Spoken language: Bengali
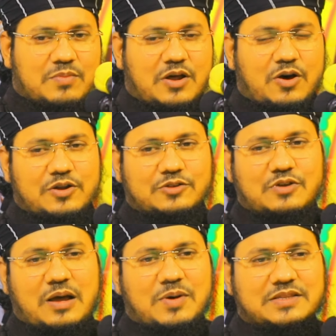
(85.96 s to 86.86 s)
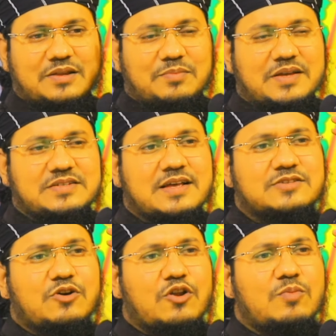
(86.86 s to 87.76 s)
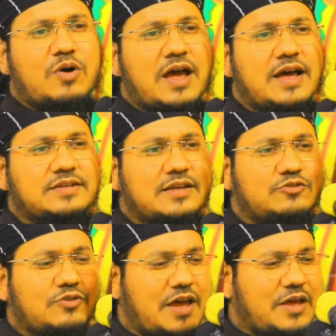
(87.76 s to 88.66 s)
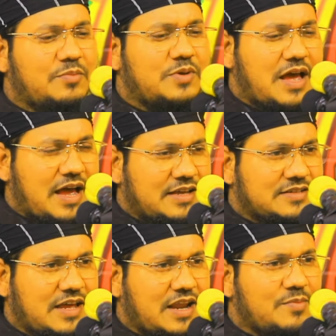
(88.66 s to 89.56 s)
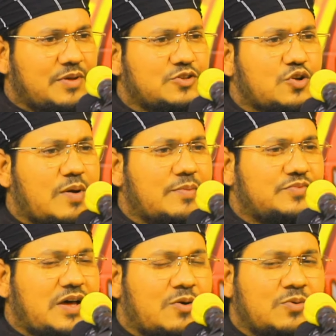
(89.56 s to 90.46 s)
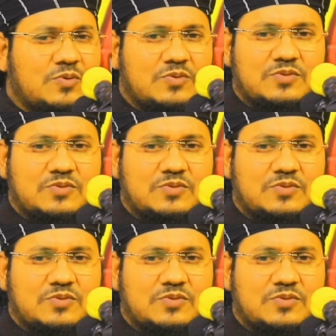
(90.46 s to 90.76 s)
আমরা হলে তো আমাদের মেজাজ গরম হয়ে যাইতো হে মিয়া আগে সালামের জবাব দাও